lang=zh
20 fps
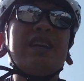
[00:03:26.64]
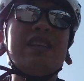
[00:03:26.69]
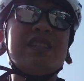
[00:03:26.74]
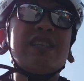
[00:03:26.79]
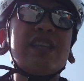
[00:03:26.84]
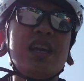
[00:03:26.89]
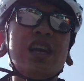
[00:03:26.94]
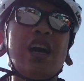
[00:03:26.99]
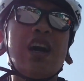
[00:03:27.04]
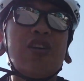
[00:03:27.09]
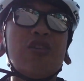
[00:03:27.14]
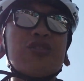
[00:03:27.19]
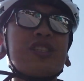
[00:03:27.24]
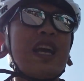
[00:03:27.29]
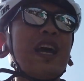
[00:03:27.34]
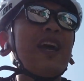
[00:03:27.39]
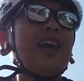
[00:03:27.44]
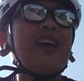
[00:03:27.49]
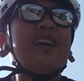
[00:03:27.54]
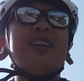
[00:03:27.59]
一些豪
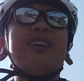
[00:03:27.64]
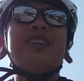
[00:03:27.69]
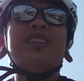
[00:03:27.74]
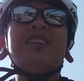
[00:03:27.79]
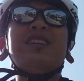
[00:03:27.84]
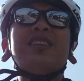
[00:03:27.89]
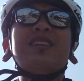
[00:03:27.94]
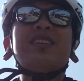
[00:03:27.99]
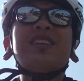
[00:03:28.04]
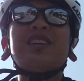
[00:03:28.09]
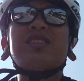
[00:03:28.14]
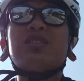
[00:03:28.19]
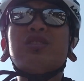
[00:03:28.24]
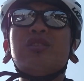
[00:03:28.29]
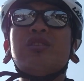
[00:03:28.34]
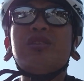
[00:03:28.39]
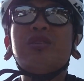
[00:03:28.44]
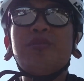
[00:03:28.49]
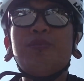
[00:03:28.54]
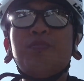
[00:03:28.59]
宅。但
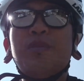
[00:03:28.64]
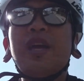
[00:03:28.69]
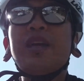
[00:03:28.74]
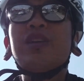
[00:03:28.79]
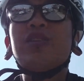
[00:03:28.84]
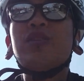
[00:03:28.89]
是没